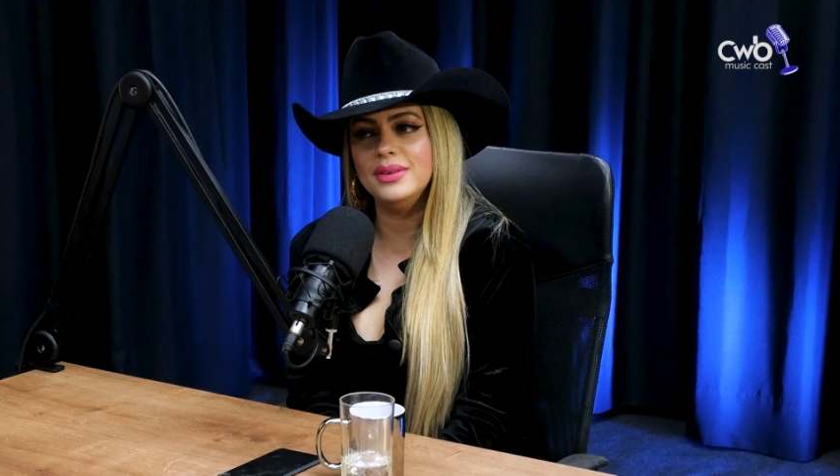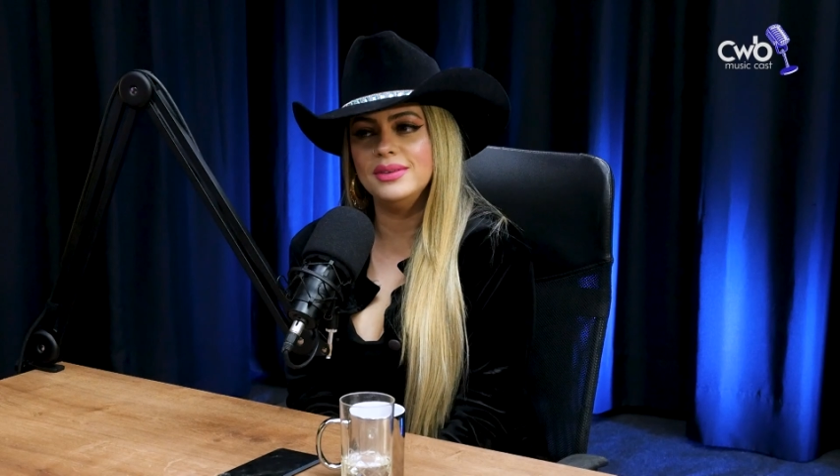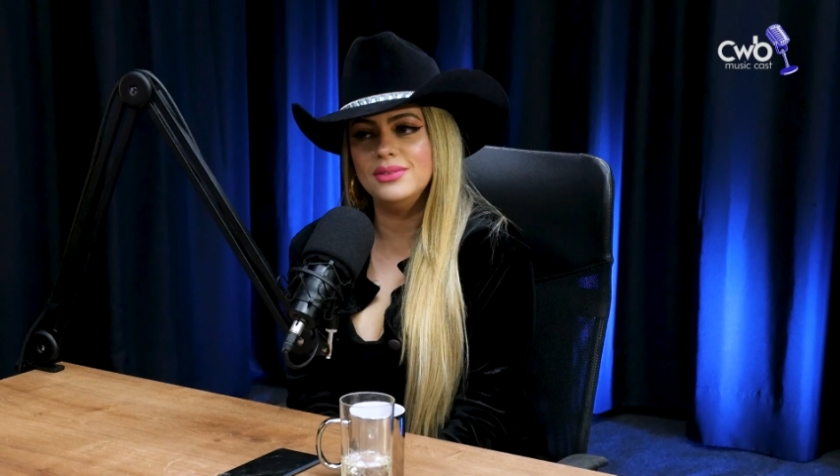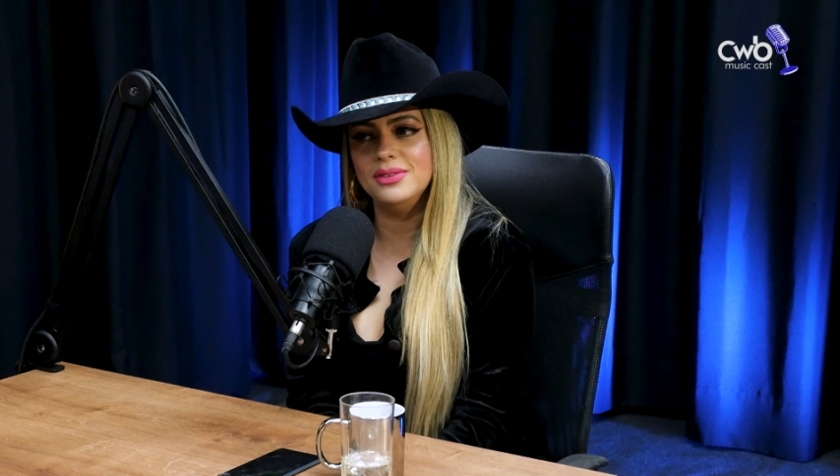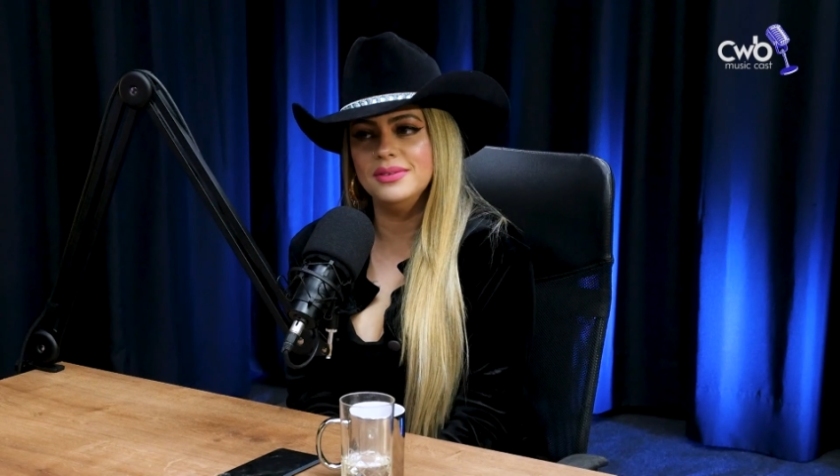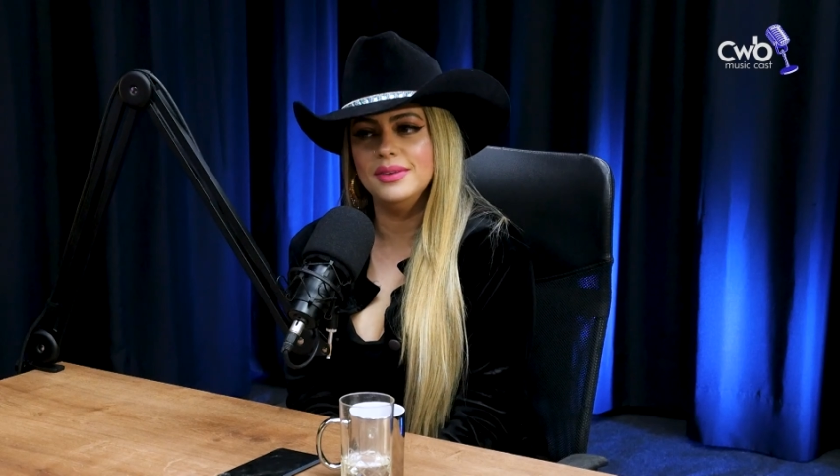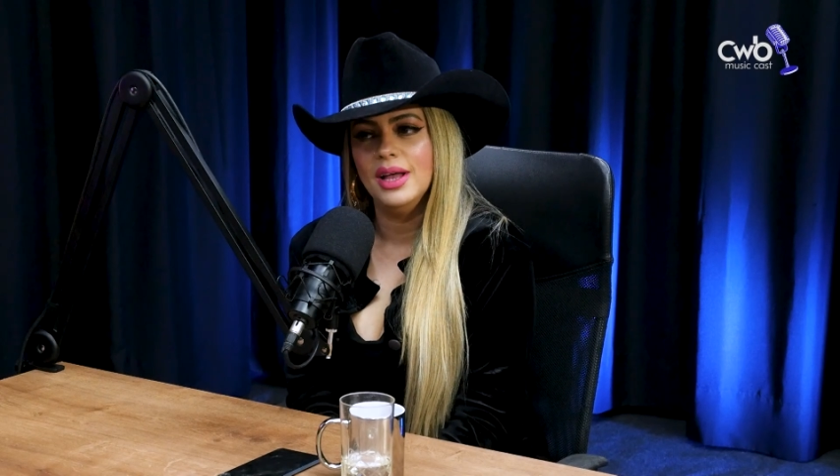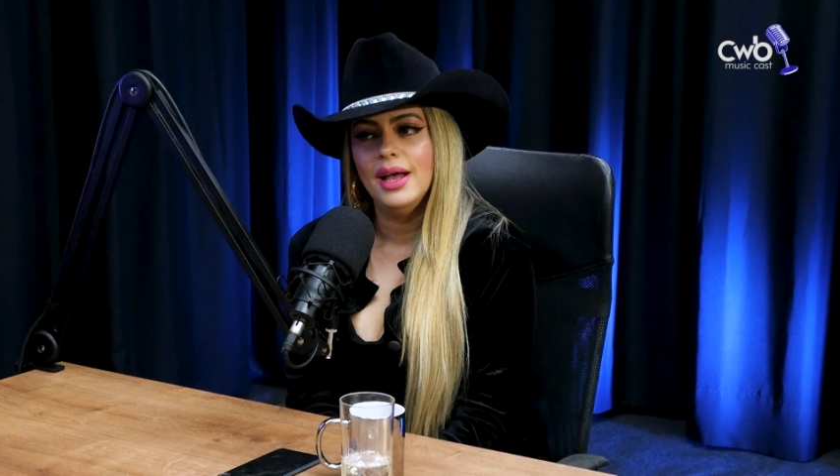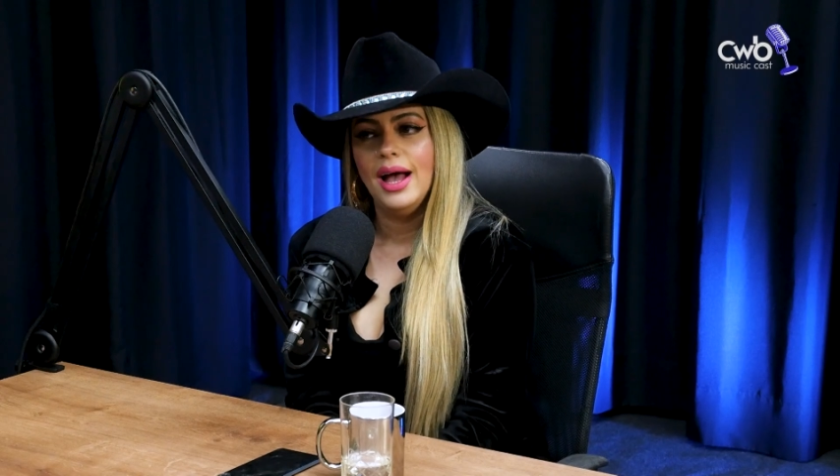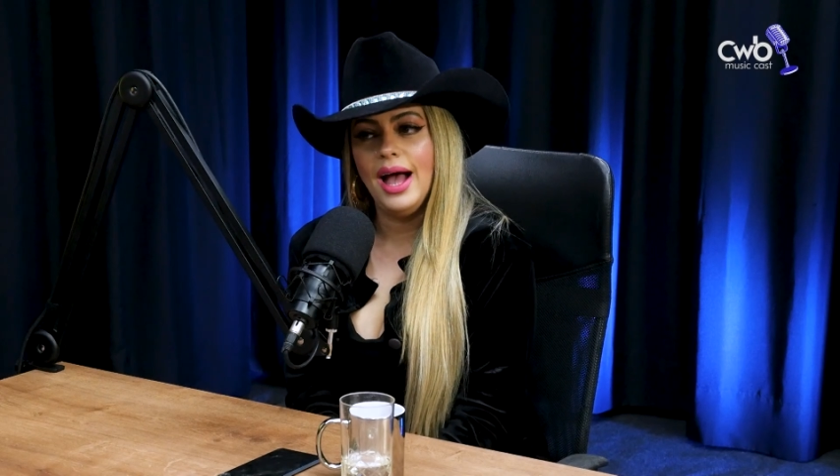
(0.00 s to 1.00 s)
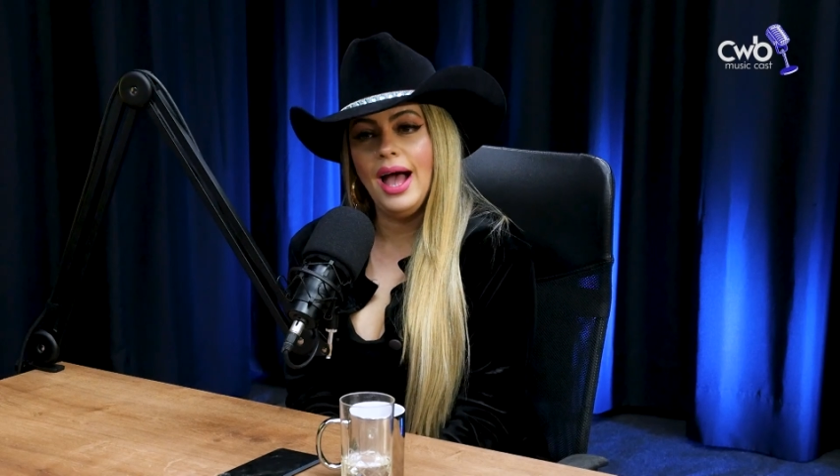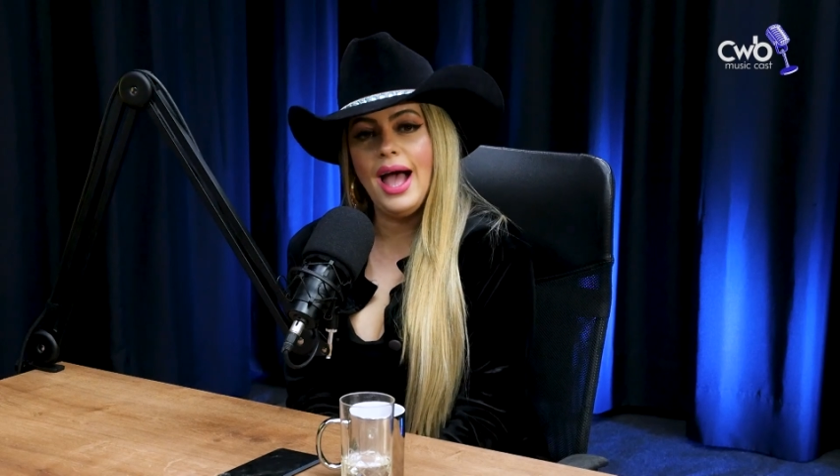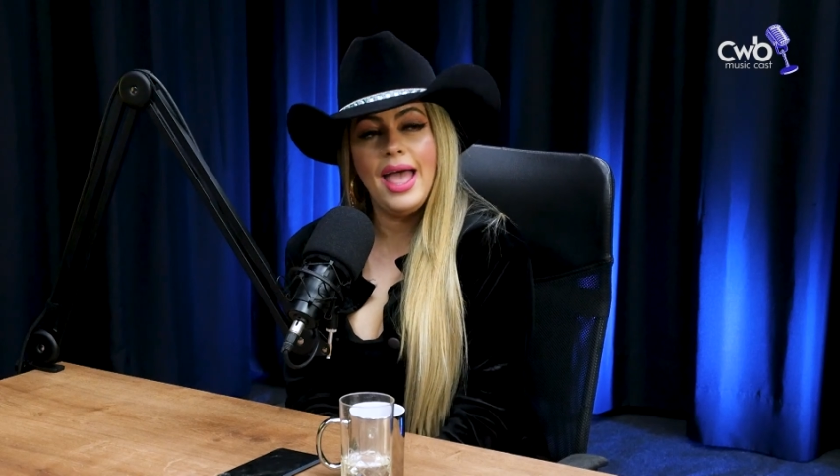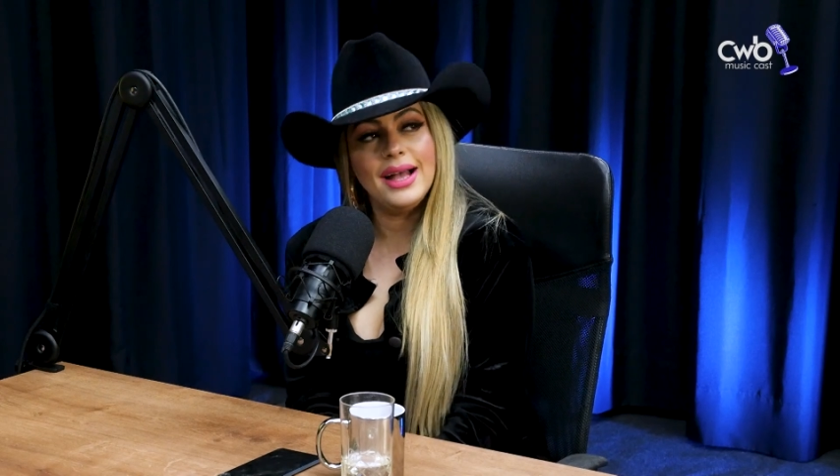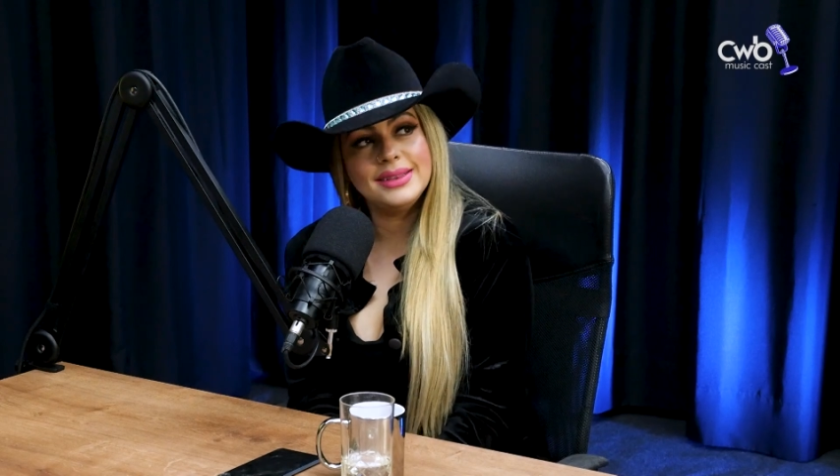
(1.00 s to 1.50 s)
de, de,
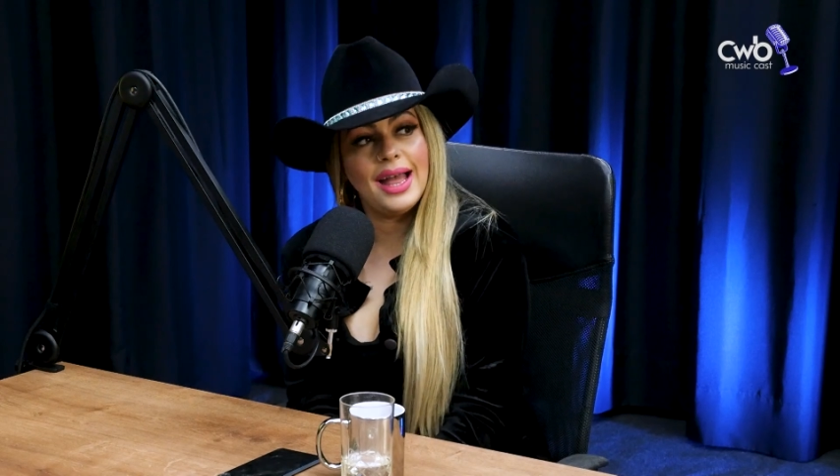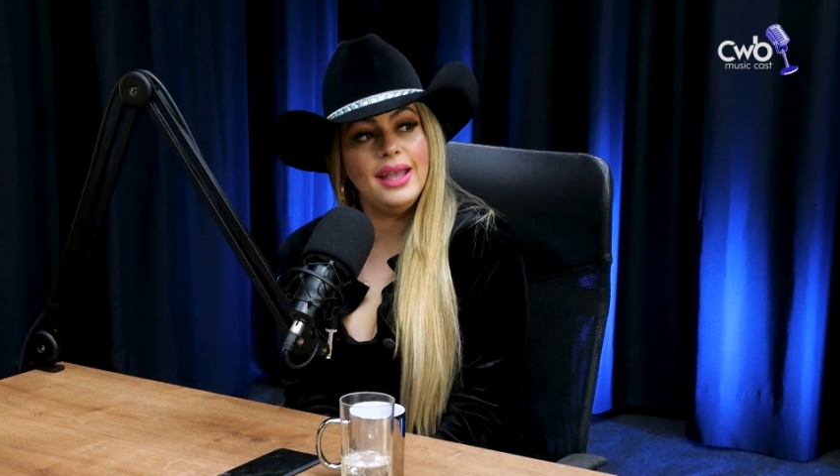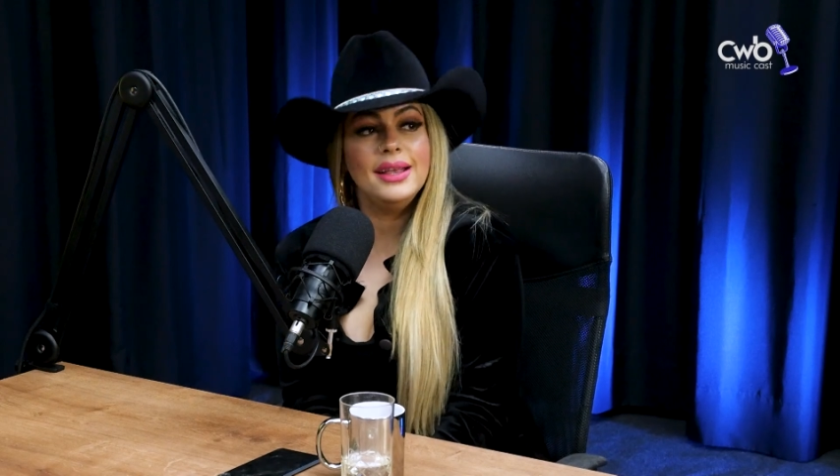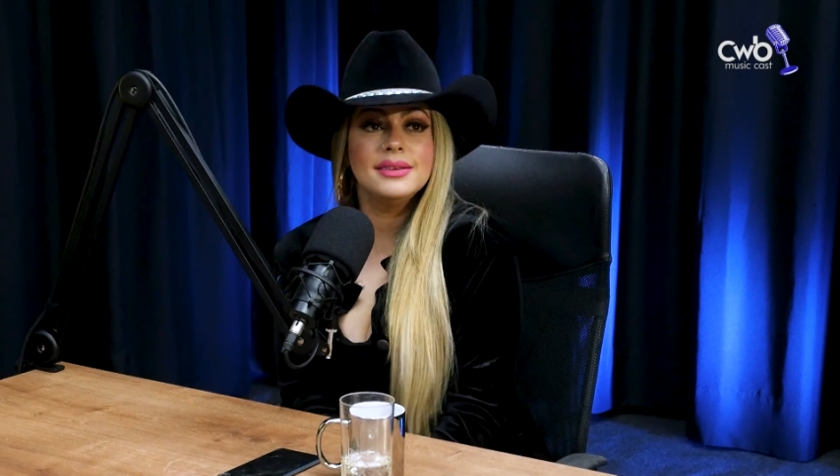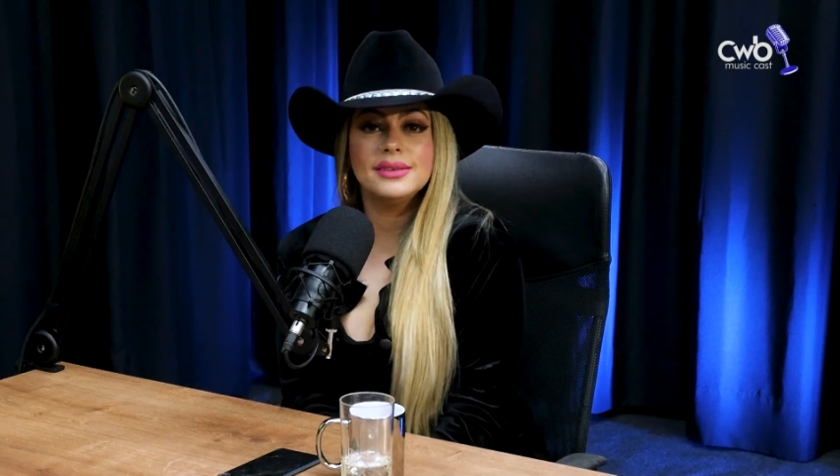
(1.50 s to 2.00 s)
Ah, é a Thaís,